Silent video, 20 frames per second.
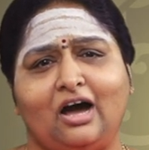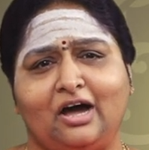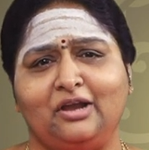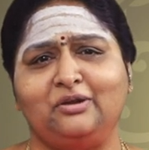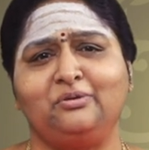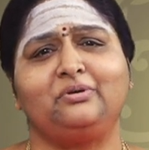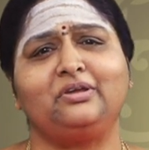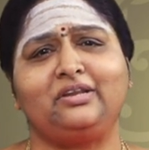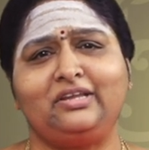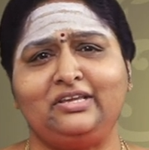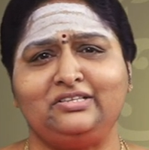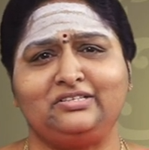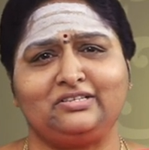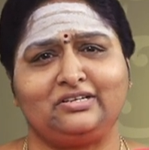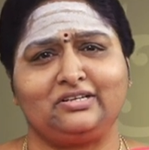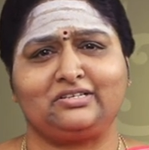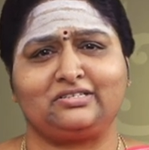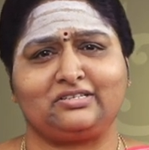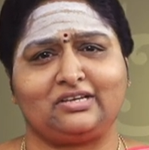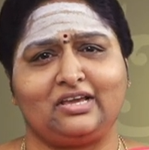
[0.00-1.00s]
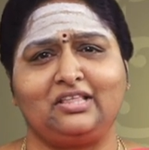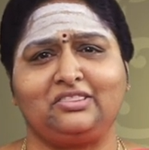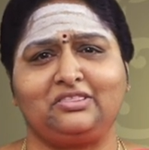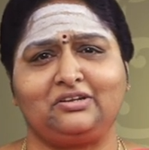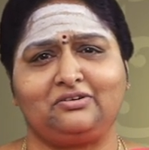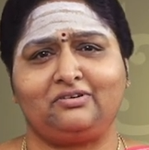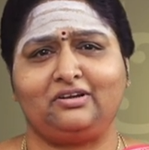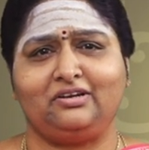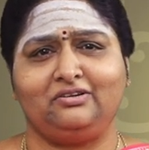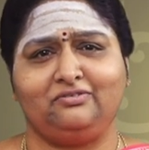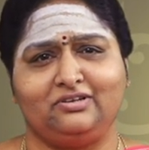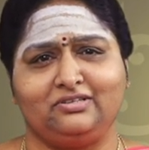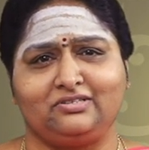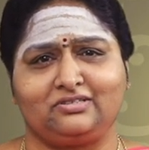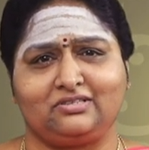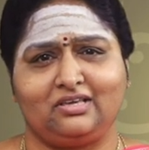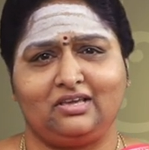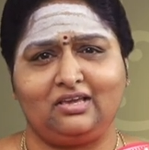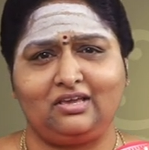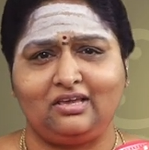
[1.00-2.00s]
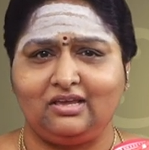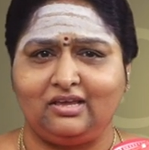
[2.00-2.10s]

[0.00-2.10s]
అనుగ్రహించిన క్షేత్రం అని వస్తే